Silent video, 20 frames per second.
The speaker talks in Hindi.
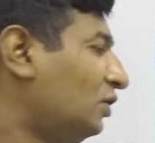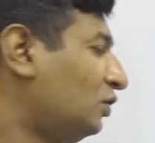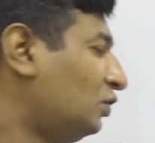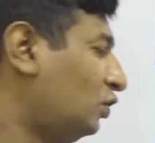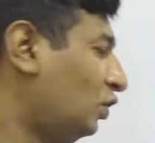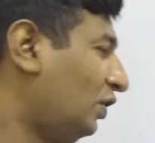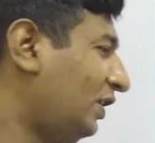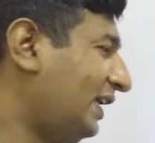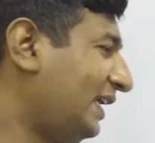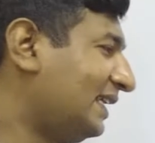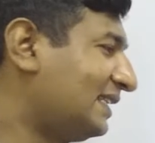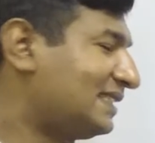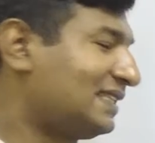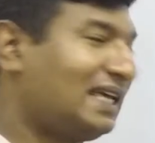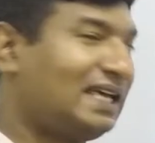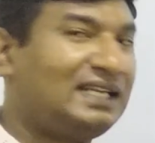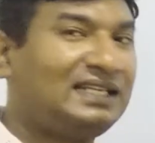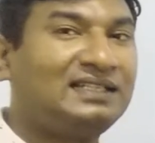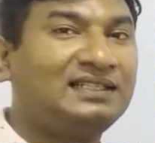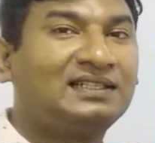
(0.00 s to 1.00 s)
जो एक
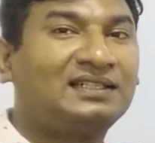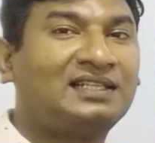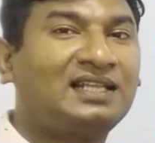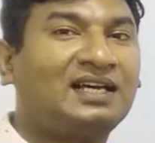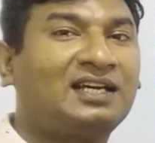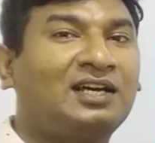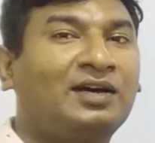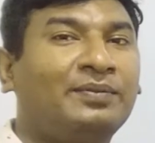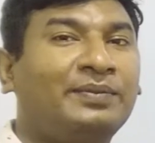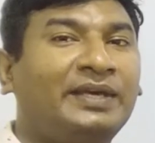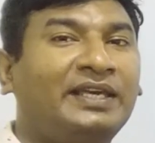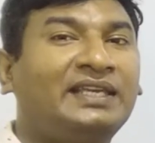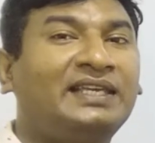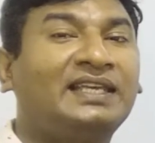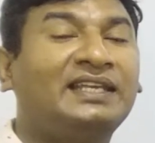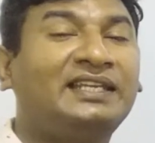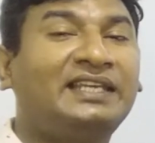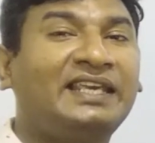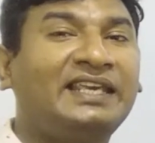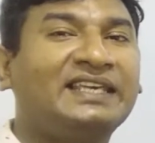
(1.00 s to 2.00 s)
साल तक हमें
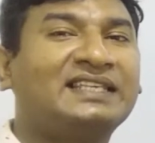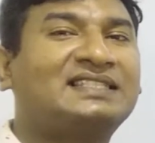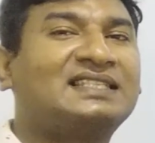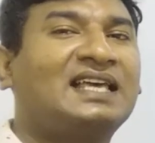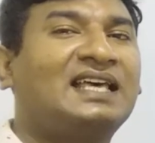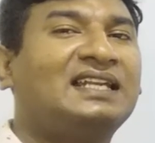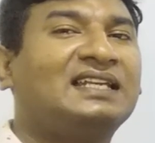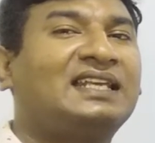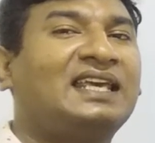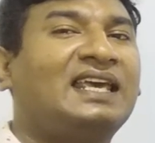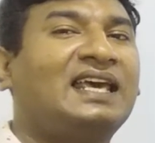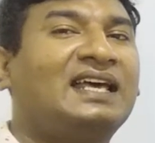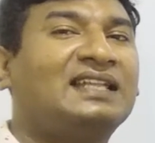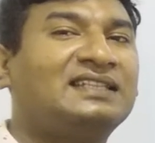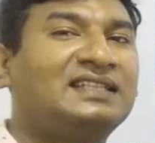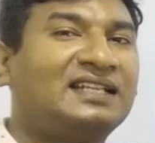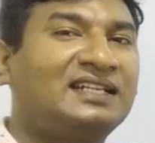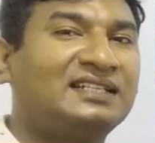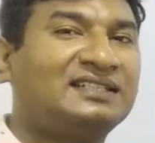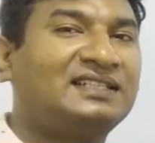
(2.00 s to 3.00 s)
यानी एक साल के
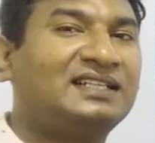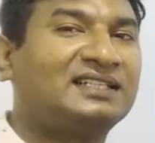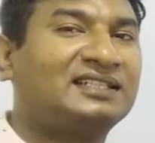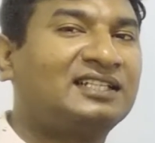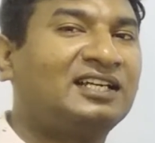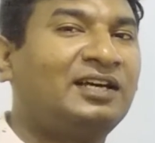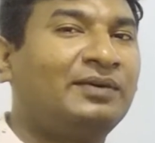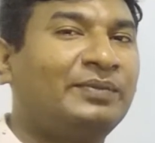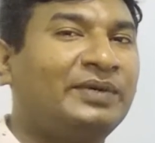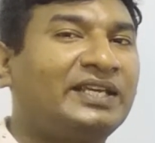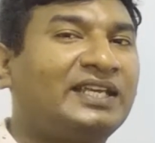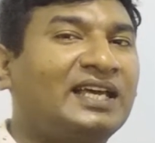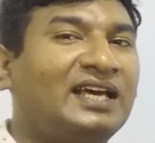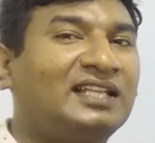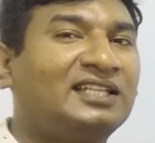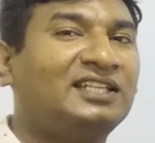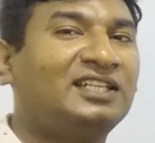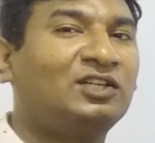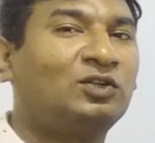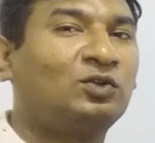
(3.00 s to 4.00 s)
अंदर अंदर तक हमें
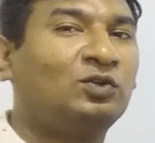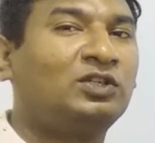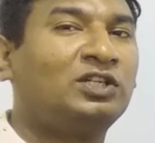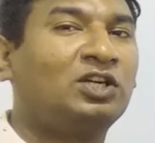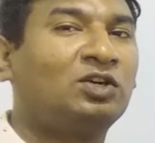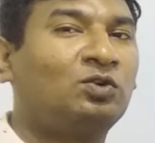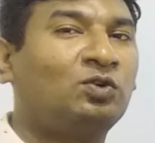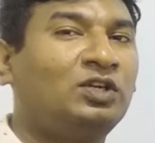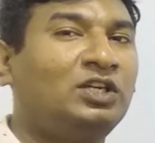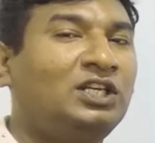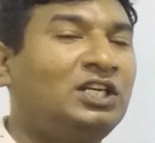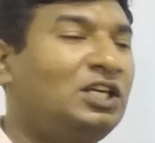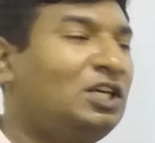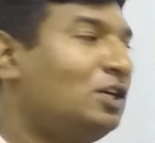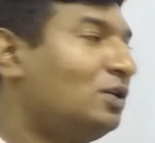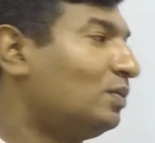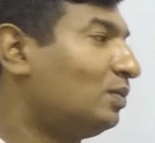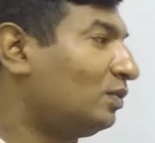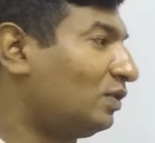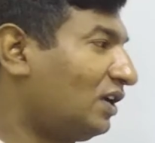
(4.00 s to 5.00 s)
क्या दें कोई ना कोई
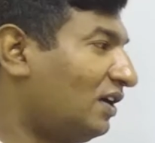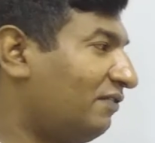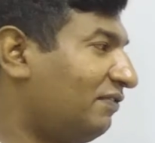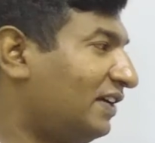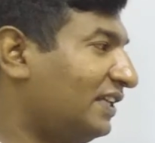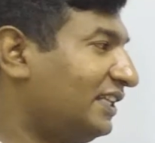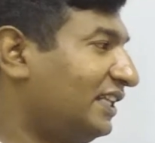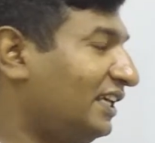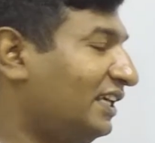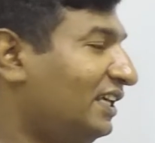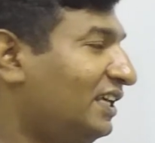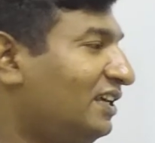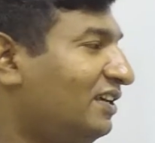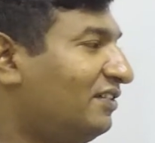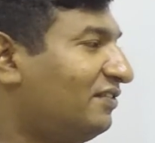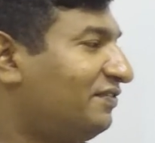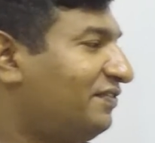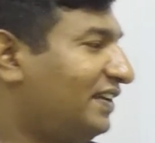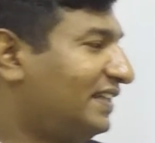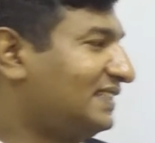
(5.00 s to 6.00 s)
मुनाफा दे
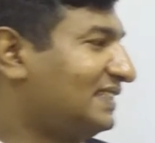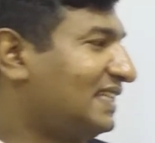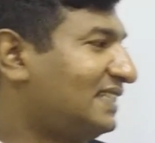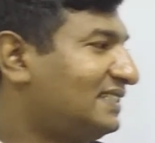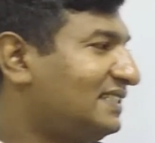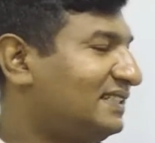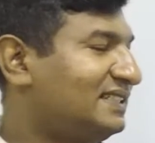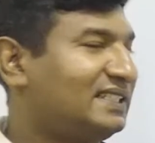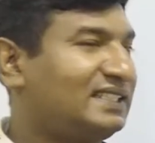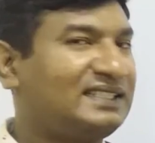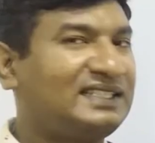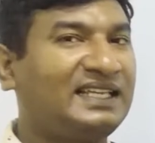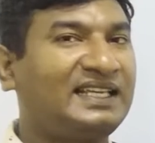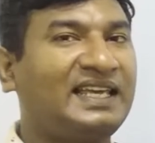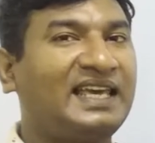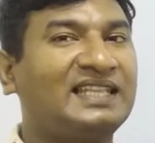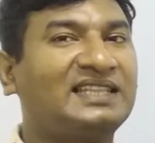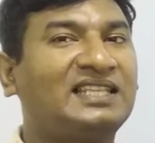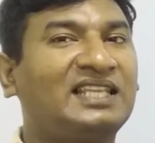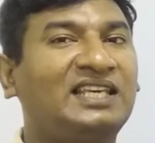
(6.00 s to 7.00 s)
फिक्स एसेट्स किसे
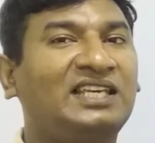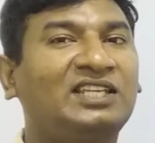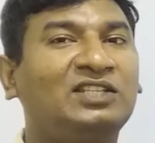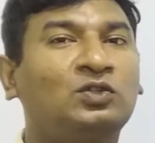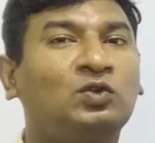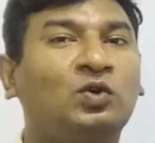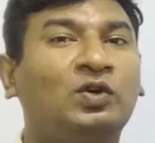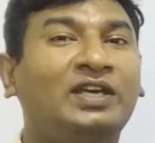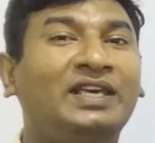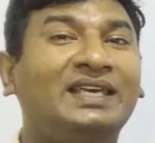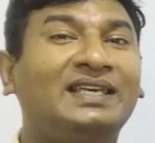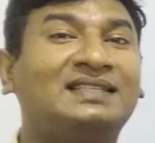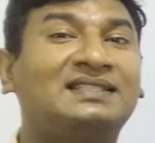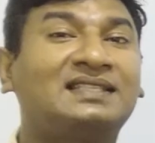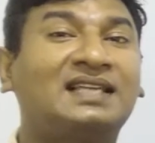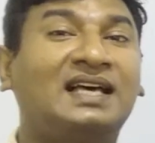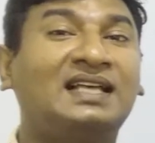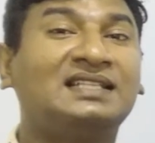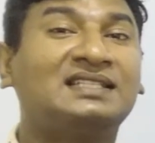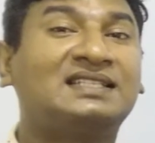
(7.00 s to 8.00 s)
कहते हैं जो एक
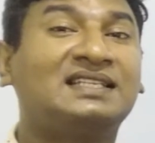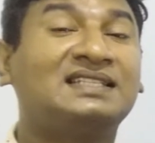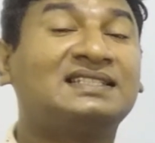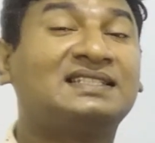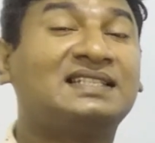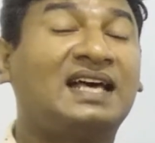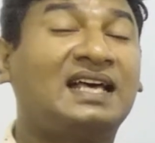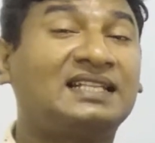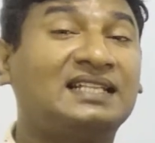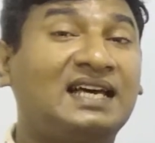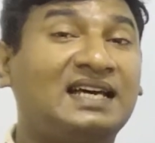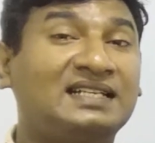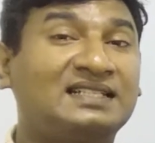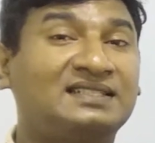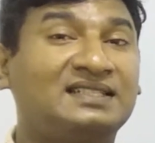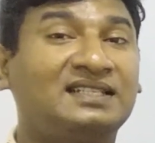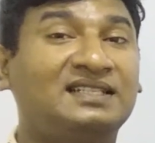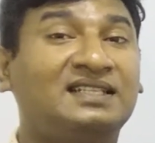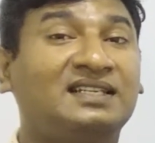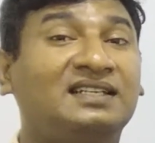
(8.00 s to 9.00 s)
साल से ज़्यादा
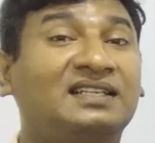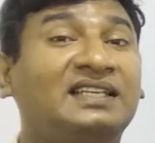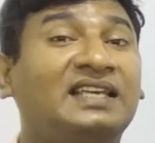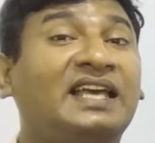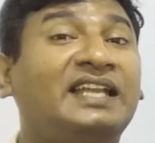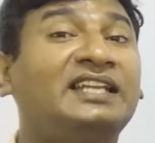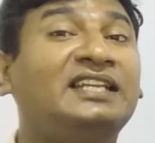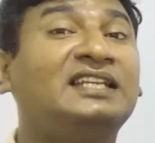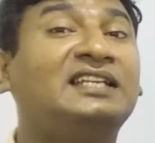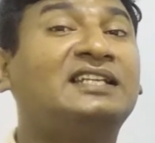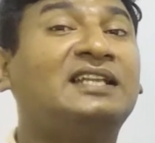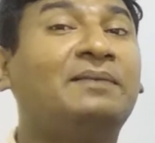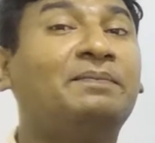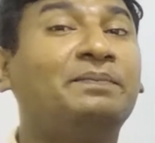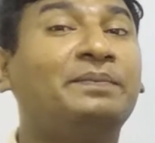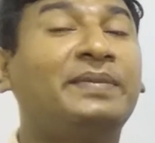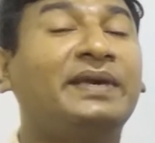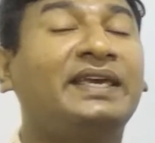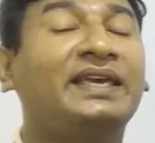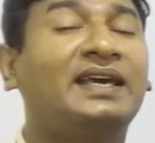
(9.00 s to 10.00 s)
अरसे तक यानी
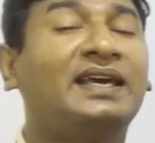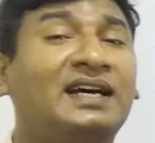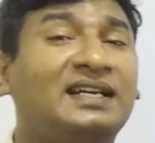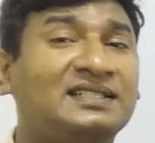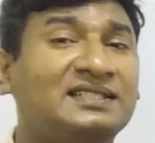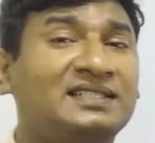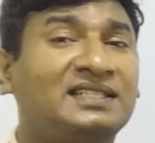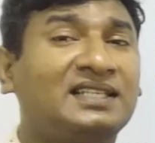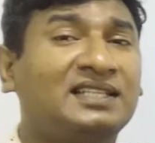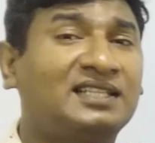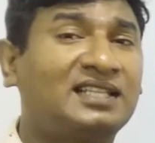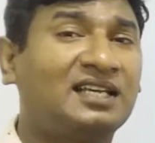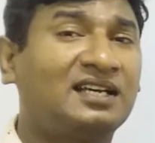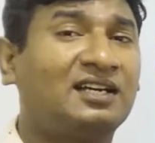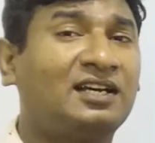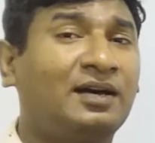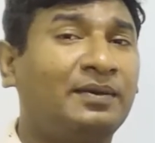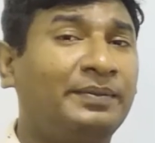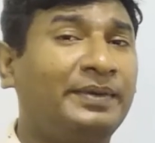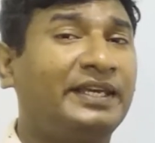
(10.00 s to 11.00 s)
लंबे अरसे
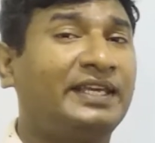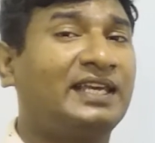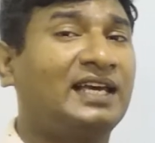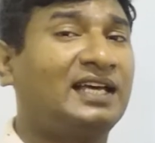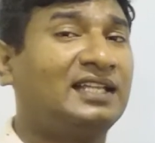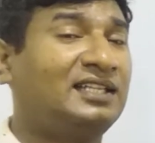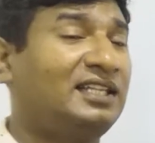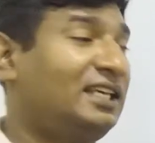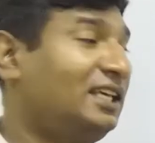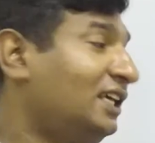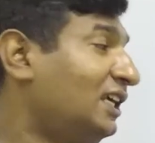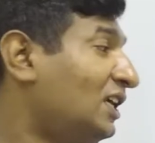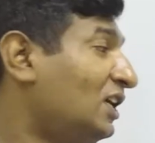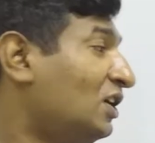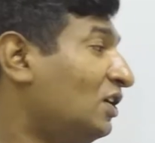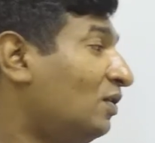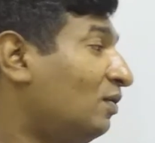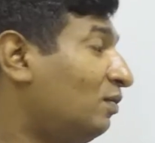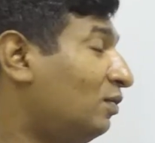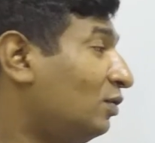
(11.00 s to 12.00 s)
तक हमें क्या दें
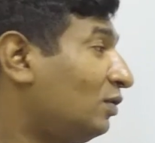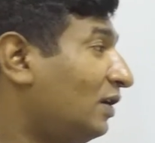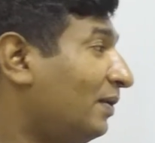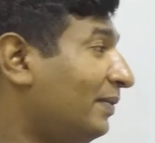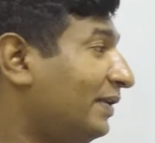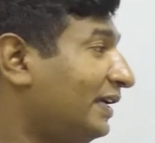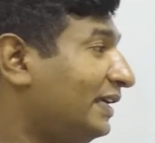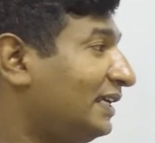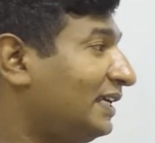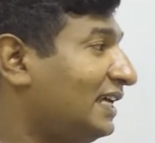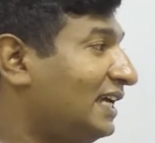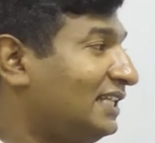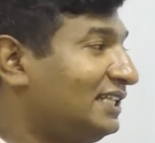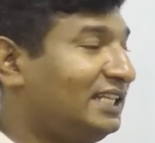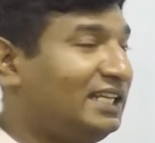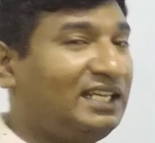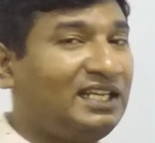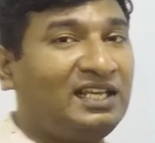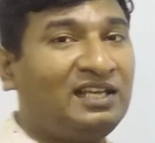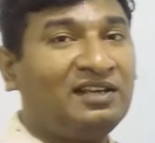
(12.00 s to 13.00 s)
वो हमें क्या
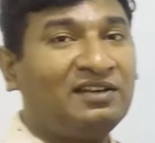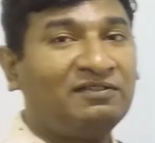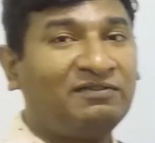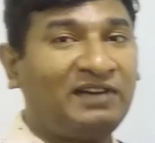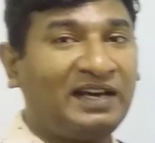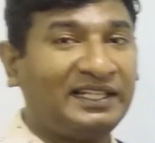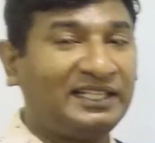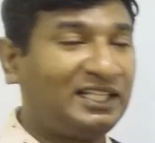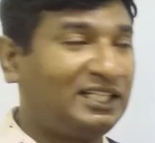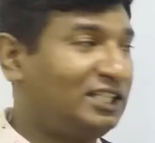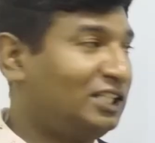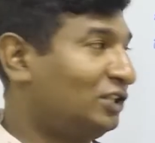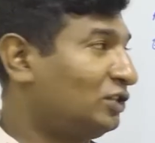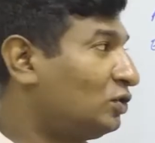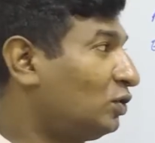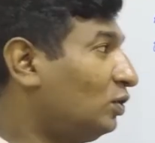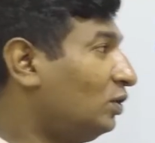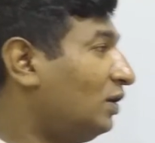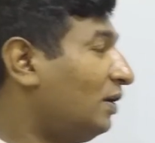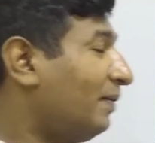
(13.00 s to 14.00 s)
दें फ़ायदा दें
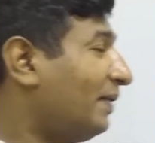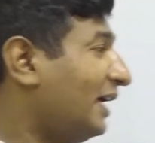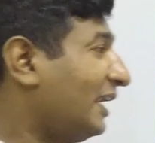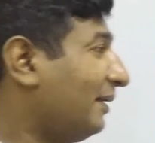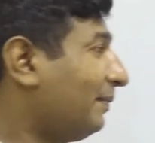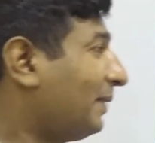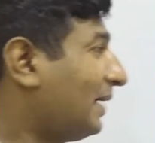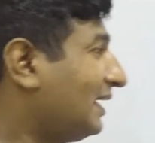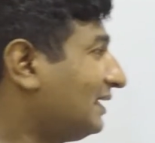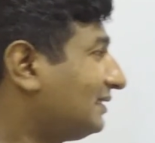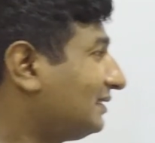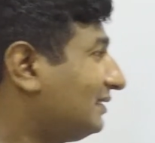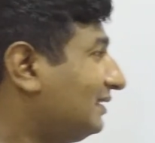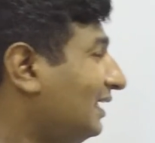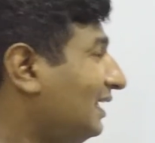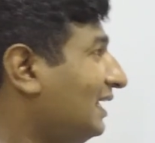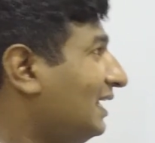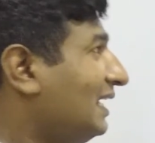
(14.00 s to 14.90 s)
सो so, हमारे पास